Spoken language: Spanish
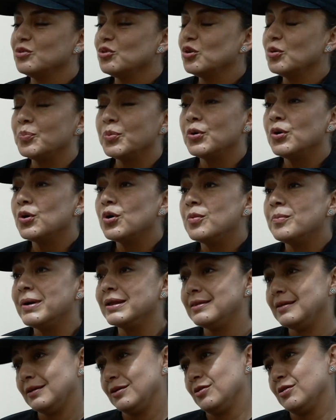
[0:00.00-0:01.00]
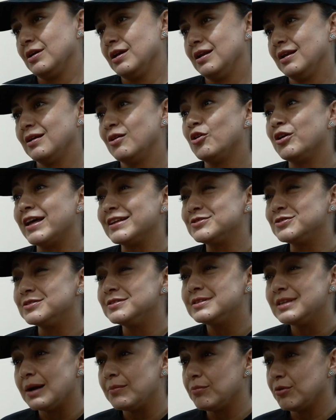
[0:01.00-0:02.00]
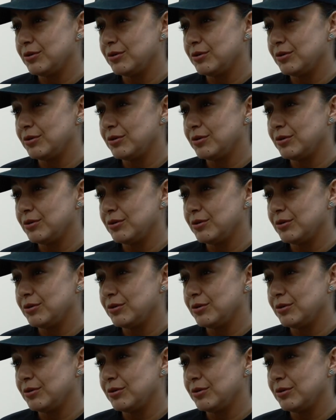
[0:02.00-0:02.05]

yo no puedo combatir con el corazón tan